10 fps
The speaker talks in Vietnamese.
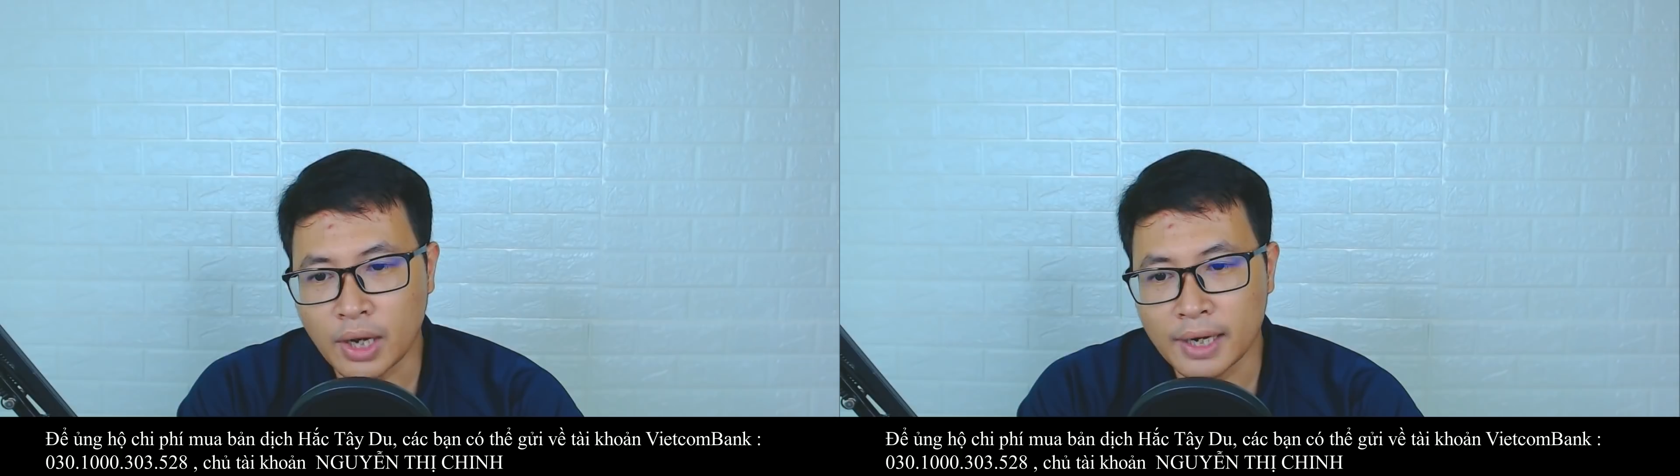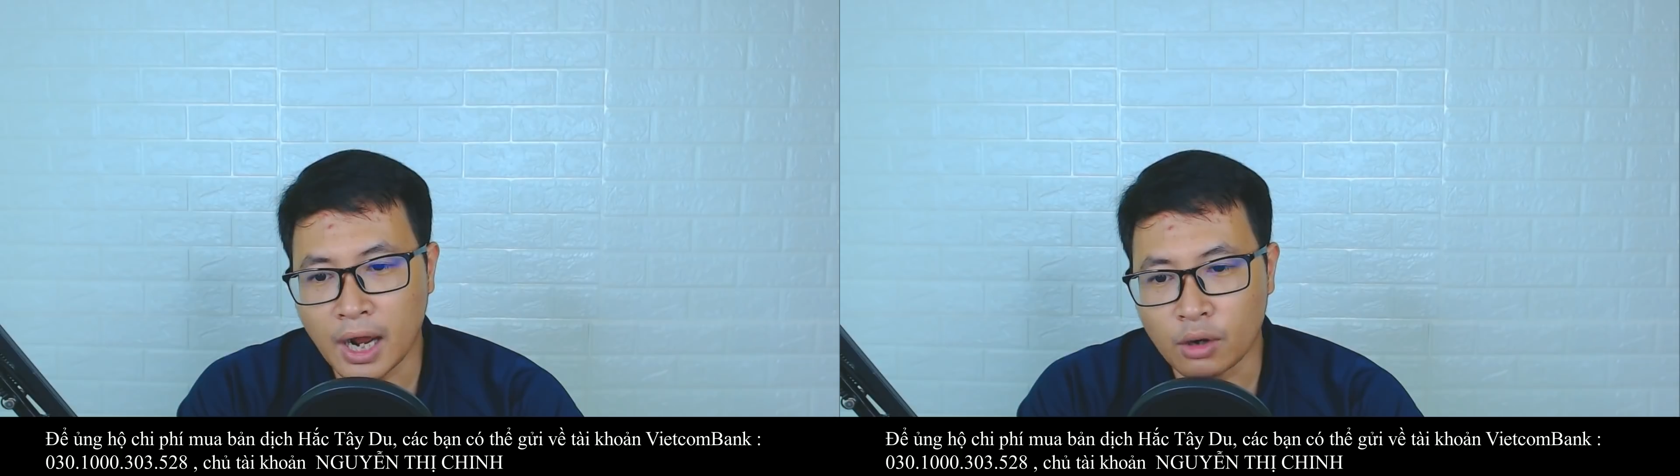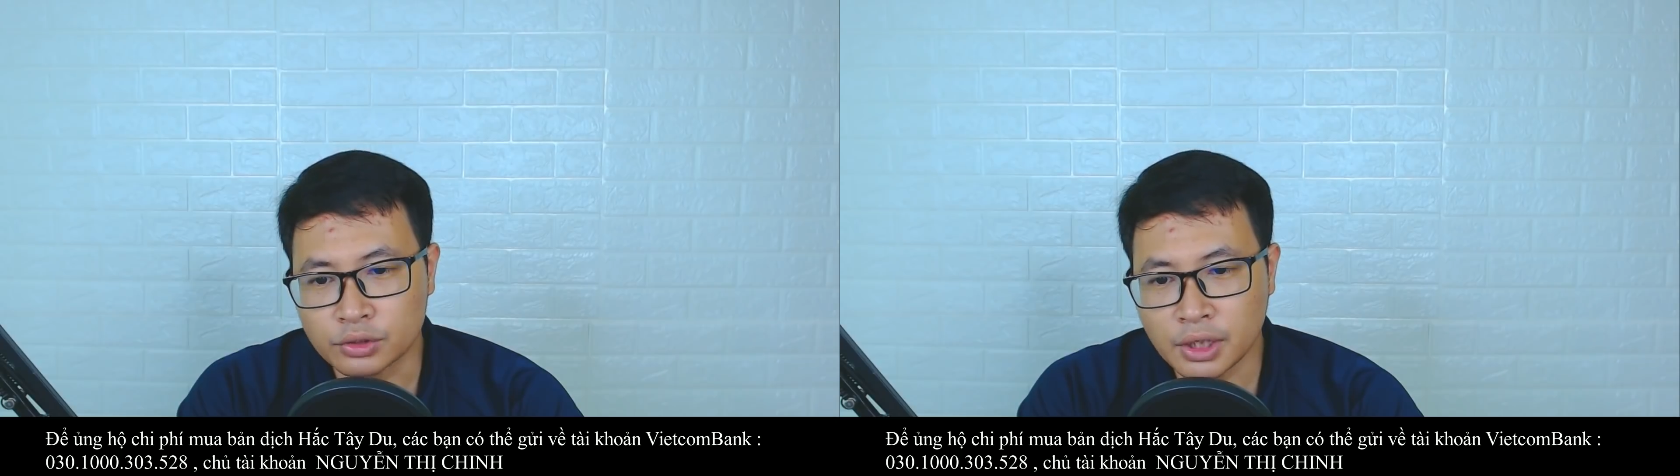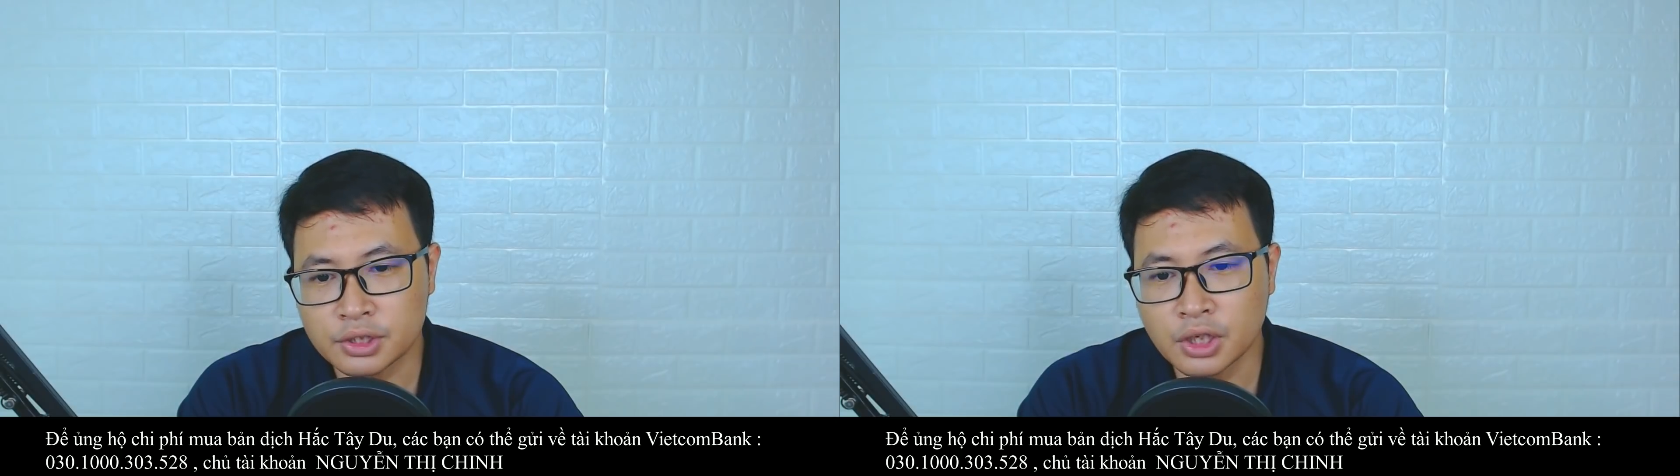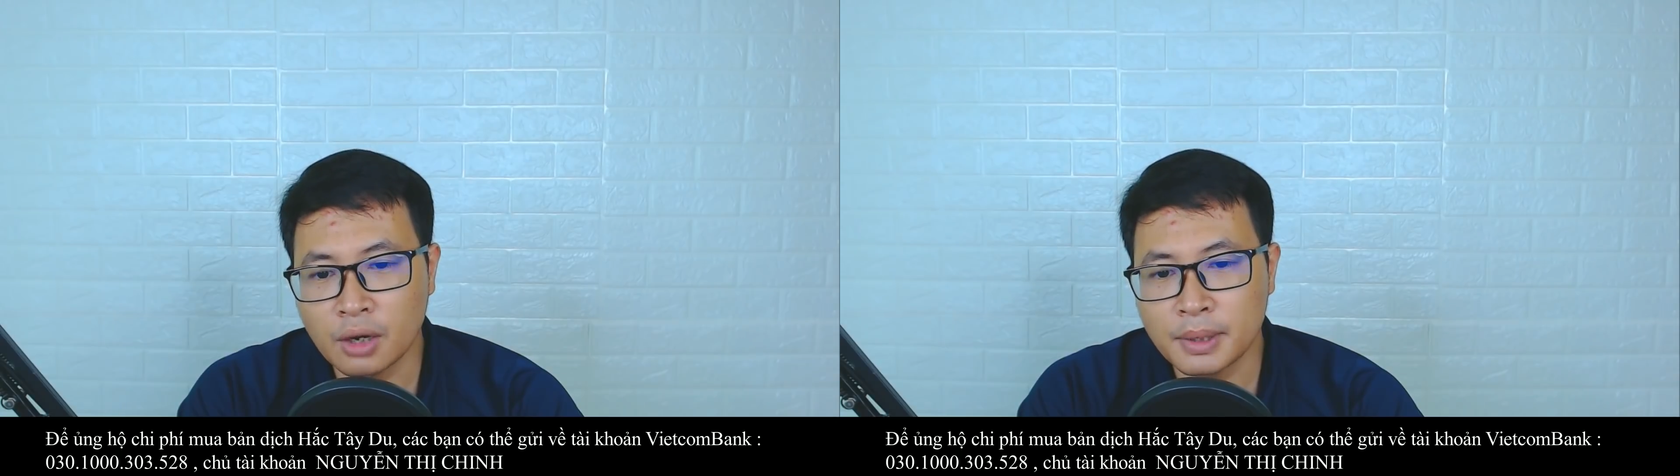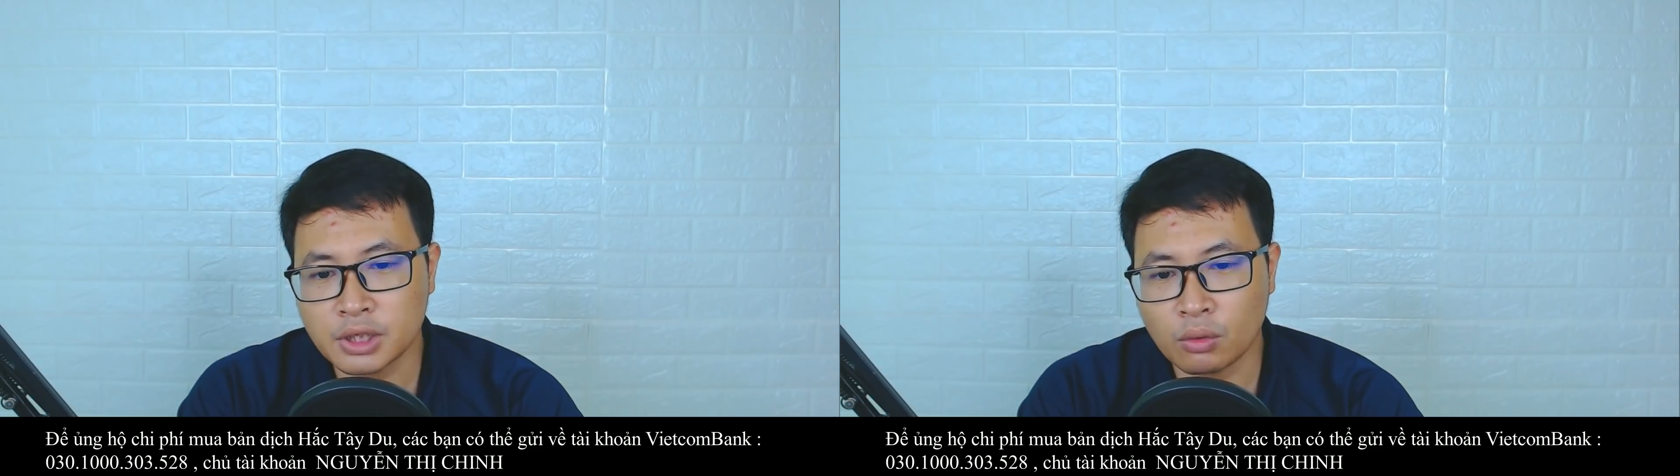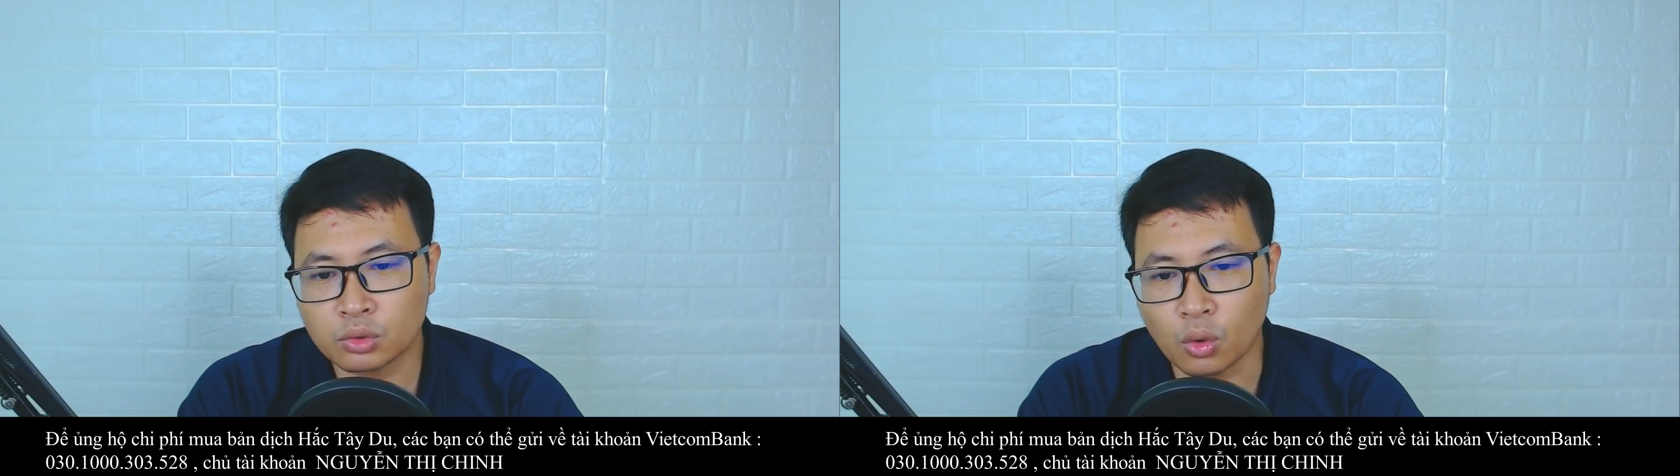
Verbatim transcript: đạo chất chứa ở bên trong